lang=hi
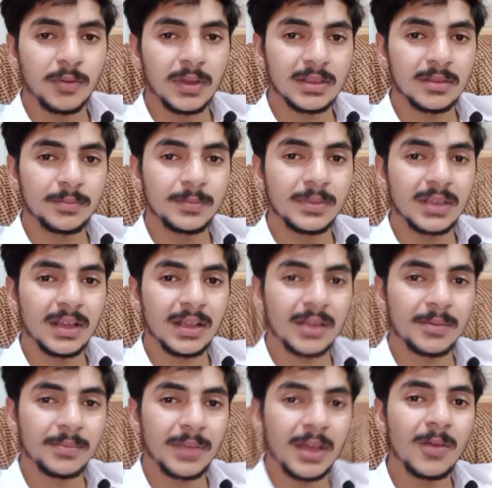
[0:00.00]
इस वक्त भी
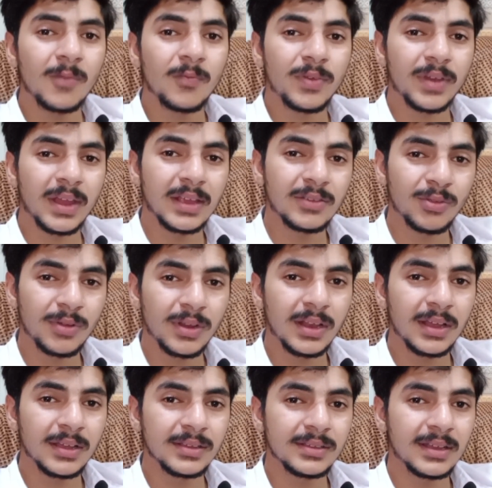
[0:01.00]
अगर मैं फ्रेश होने
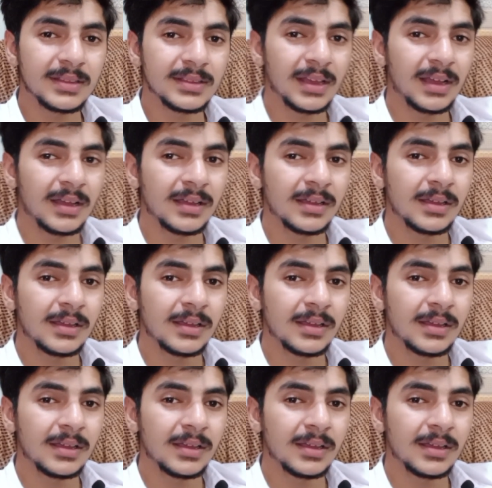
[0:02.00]
लग जाता